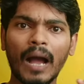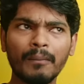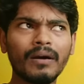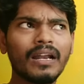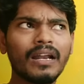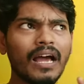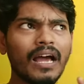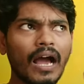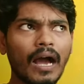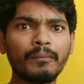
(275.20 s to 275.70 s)

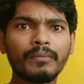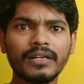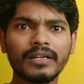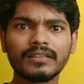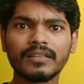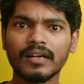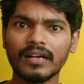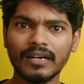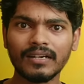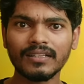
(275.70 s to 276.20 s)
அமலா
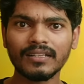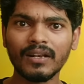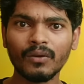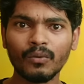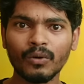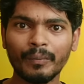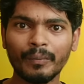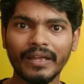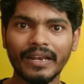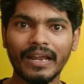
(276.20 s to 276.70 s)
அம்ரிதா கரெக்ட்
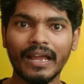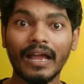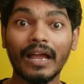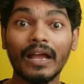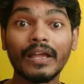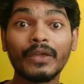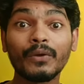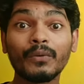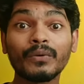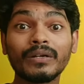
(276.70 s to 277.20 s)
தானே உங்க பேரு
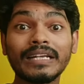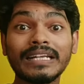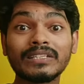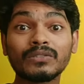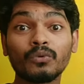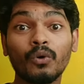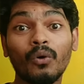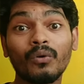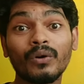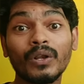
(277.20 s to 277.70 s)

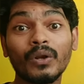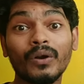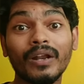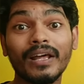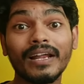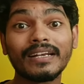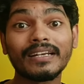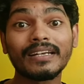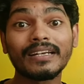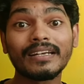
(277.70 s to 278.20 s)
கியூட்னஸ்
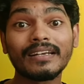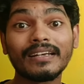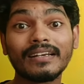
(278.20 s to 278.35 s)
ஓவர்லோடட்